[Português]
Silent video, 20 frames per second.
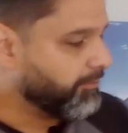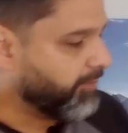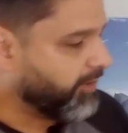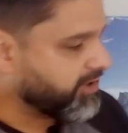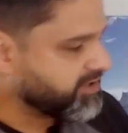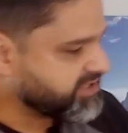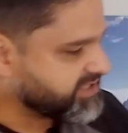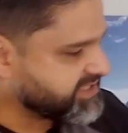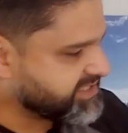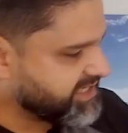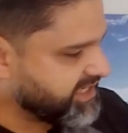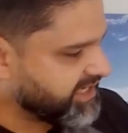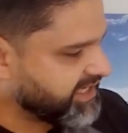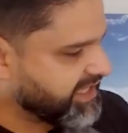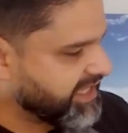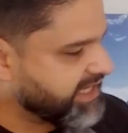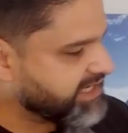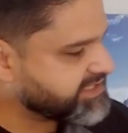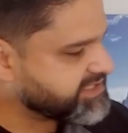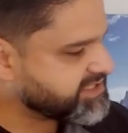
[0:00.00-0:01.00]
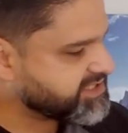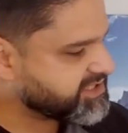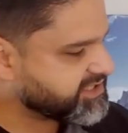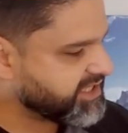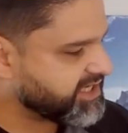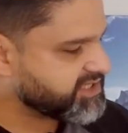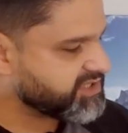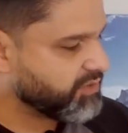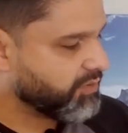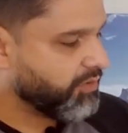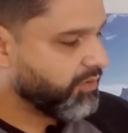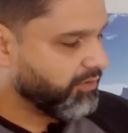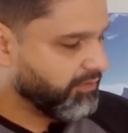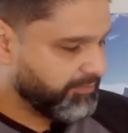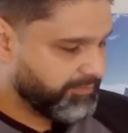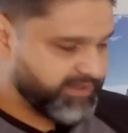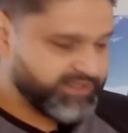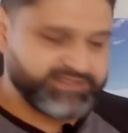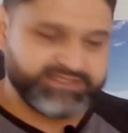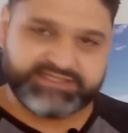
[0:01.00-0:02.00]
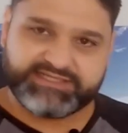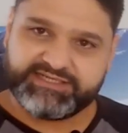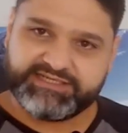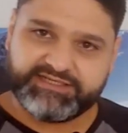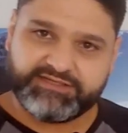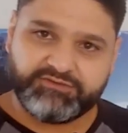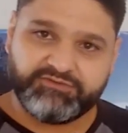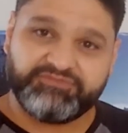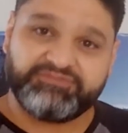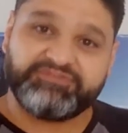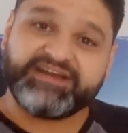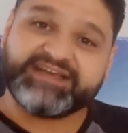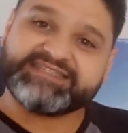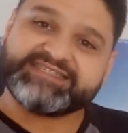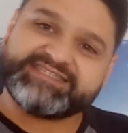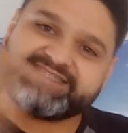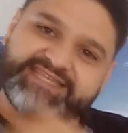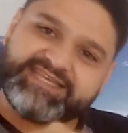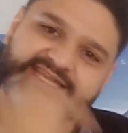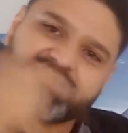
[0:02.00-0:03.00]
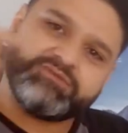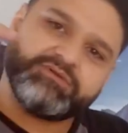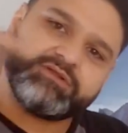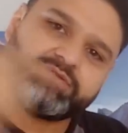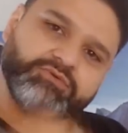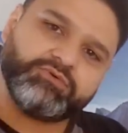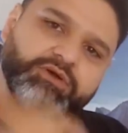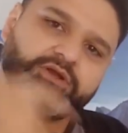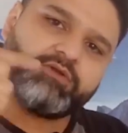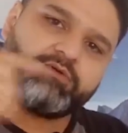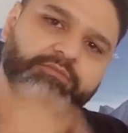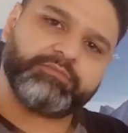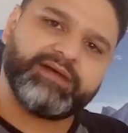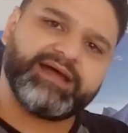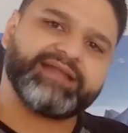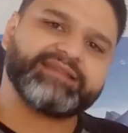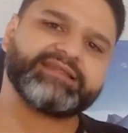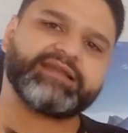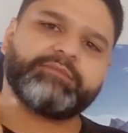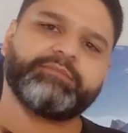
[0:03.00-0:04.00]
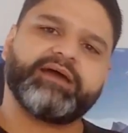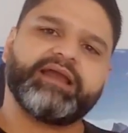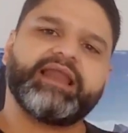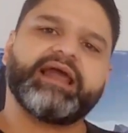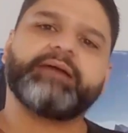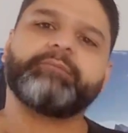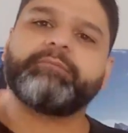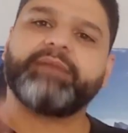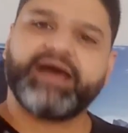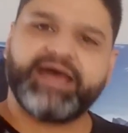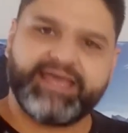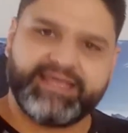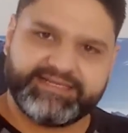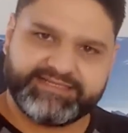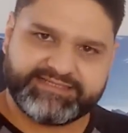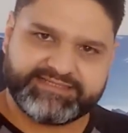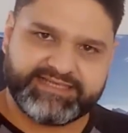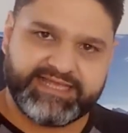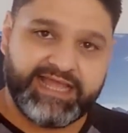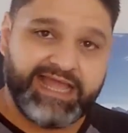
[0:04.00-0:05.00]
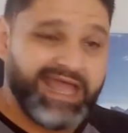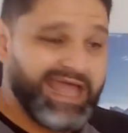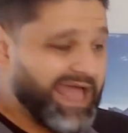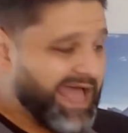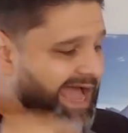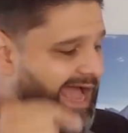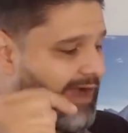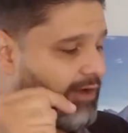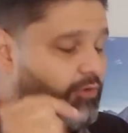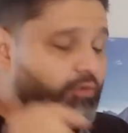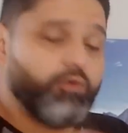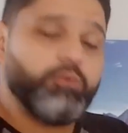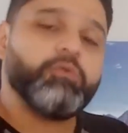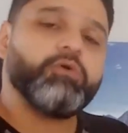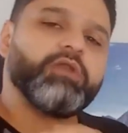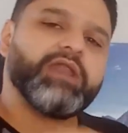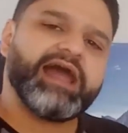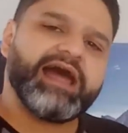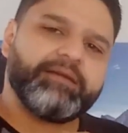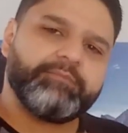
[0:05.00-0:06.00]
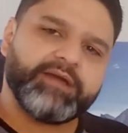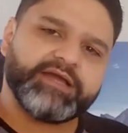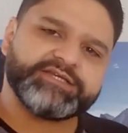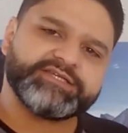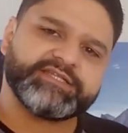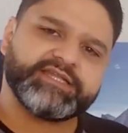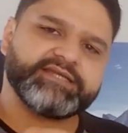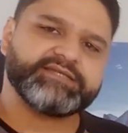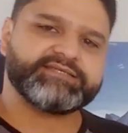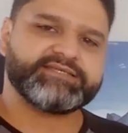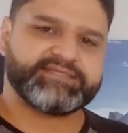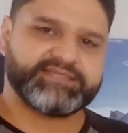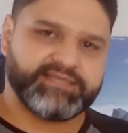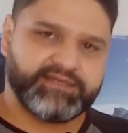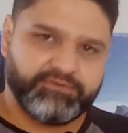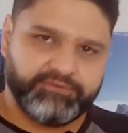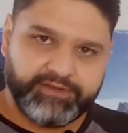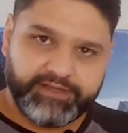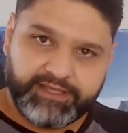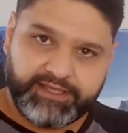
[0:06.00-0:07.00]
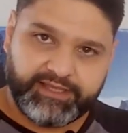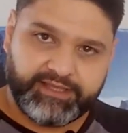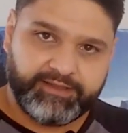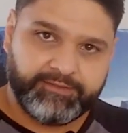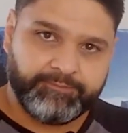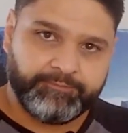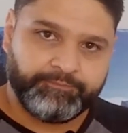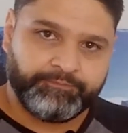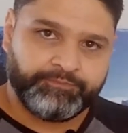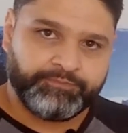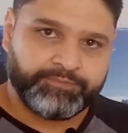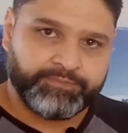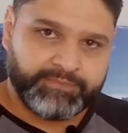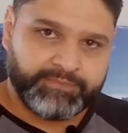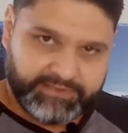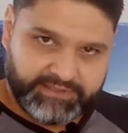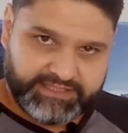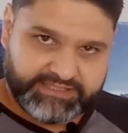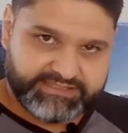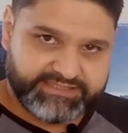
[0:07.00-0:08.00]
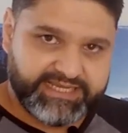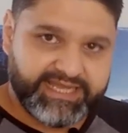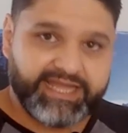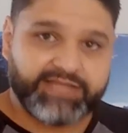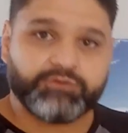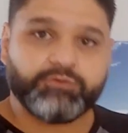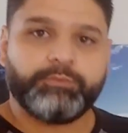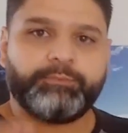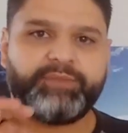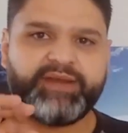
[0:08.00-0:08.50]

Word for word: pode ser que eles estejam compensando, fazendo a tua lombar trabalhar mais, acumular mais tensão aqui, tá certo?